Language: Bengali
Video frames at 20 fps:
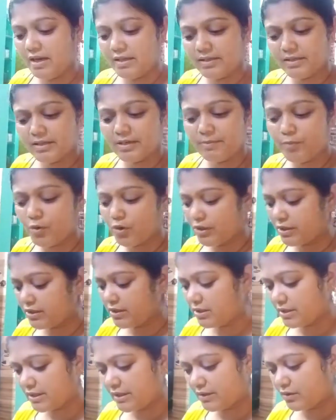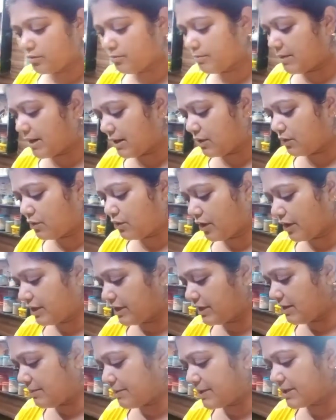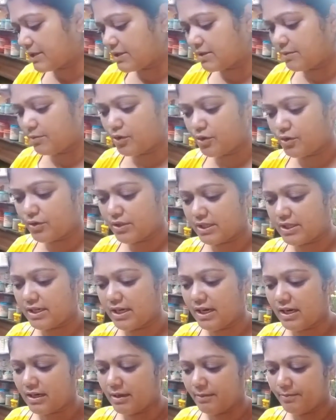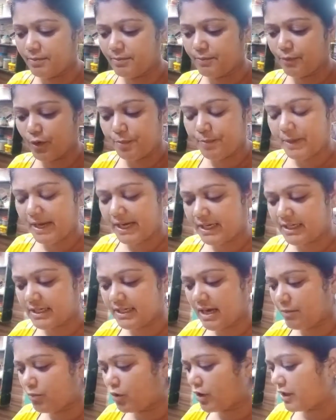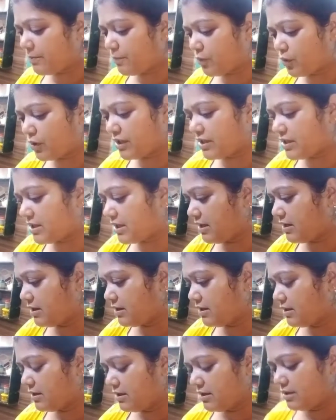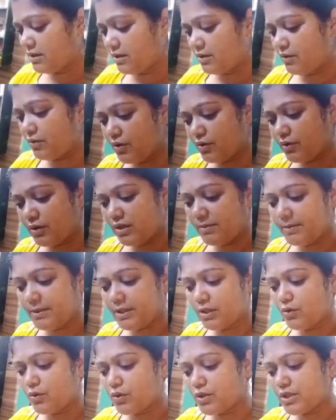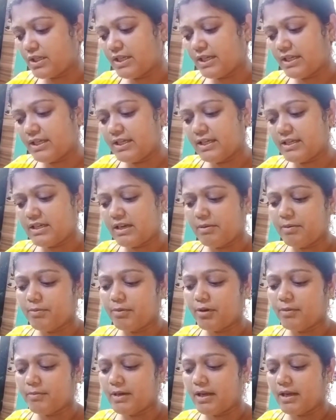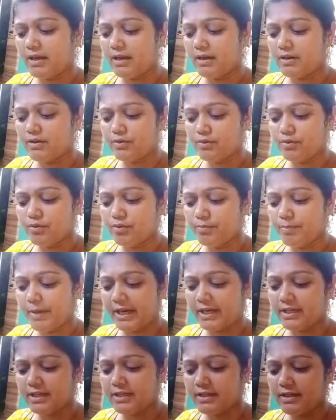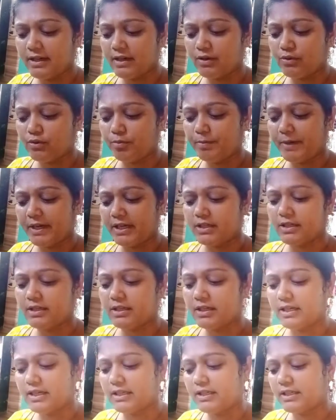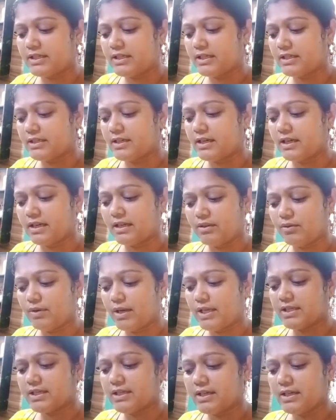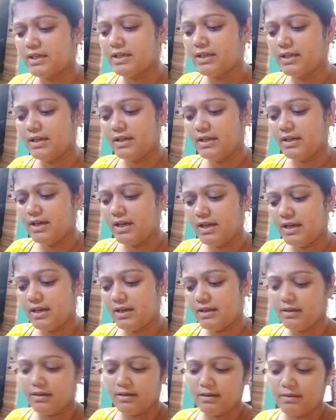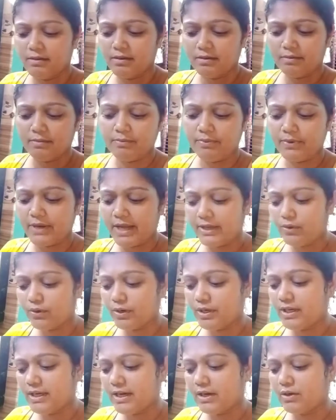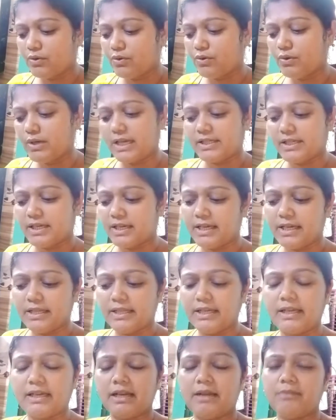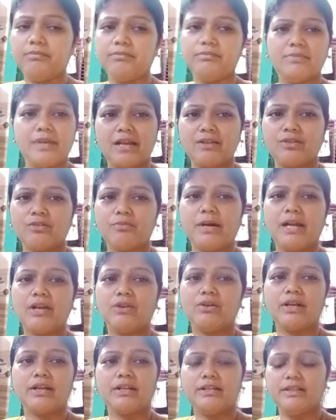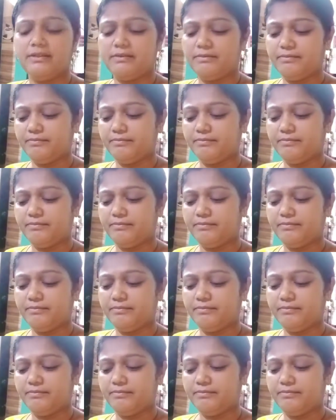আজকের পনিরটা না একদম ভালো হয়নি আমার কাছে মনে হচ্ছে খারাপ ওই প্যাকেটের আমুলের পনিরটা অন্যদিন আমাদের ঘোষার থেকে নিয়ে এসে আমি বললাম না প্যাকেটটা আনো তো প্যাকেটেরটা খেতে টেস্ট লাগে তো আজকে ট্রাই করিনি এখনও কাঁচা খেয়ে দেখলাম একদম ভালো লাগে না